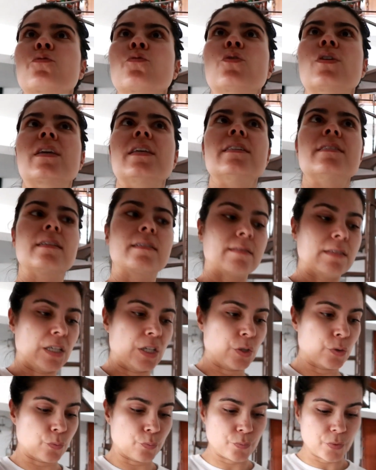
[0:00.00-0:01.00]
tudo aqui
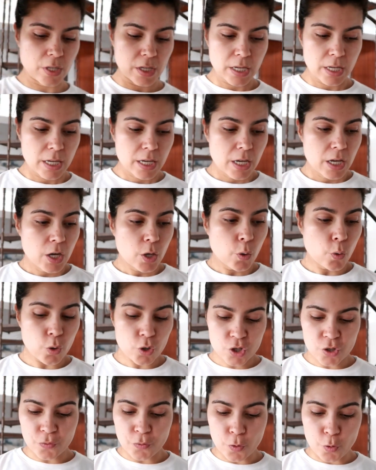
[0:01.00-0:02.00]
certinho.
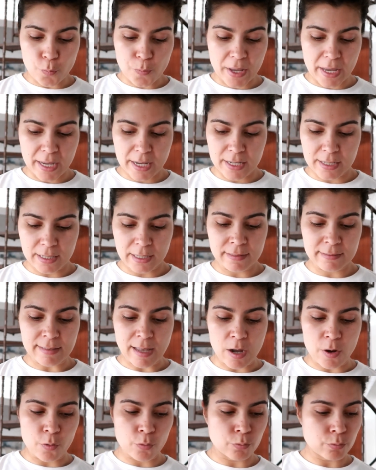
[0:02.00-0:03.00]
Hoje eu vou comer,
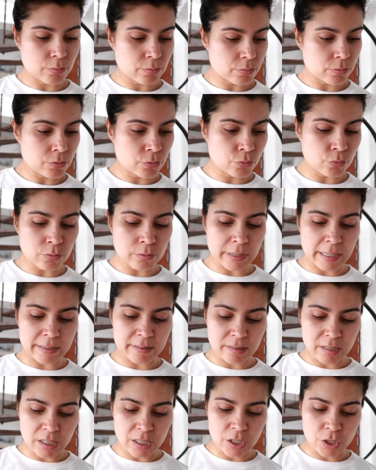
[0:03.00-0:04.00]
então, um
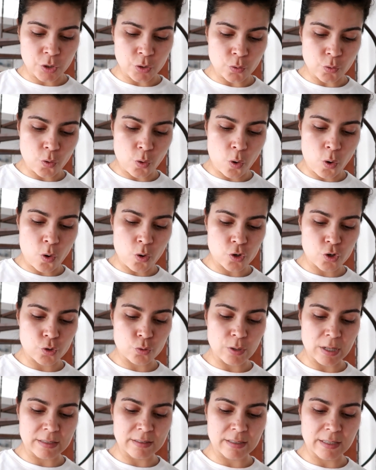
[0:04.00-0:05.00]
leitinho com
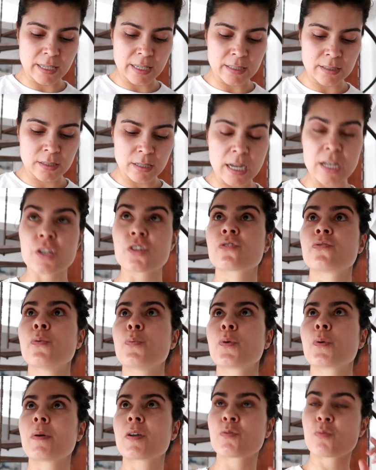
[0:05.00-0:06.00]
chocolate quente. Acho que vou
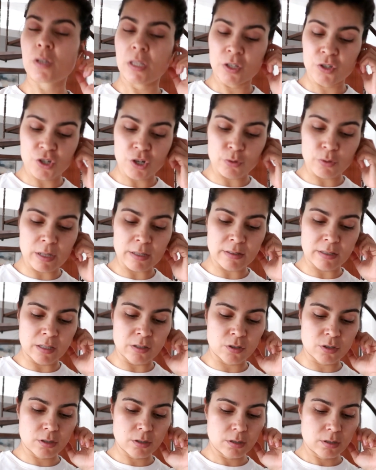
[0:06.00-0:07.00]
pôr mais um bocadinho de chocolate
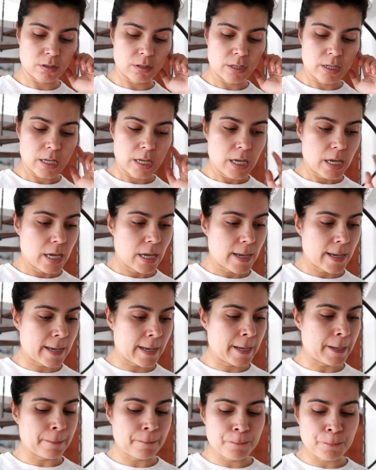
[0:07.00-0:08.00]
quente.
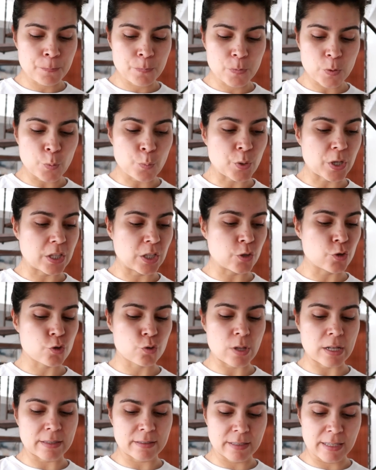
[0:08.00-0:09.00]
Um, um bocadinho de
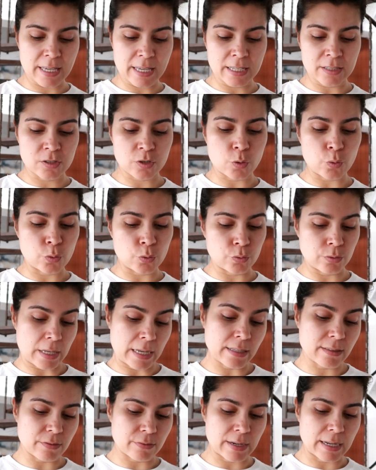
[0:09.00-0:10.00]
chocolate quente com
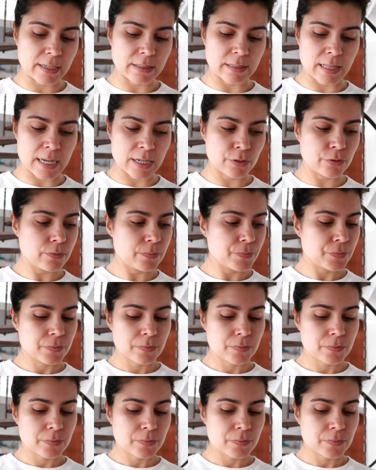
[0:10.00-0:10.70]
leite, não é? Claro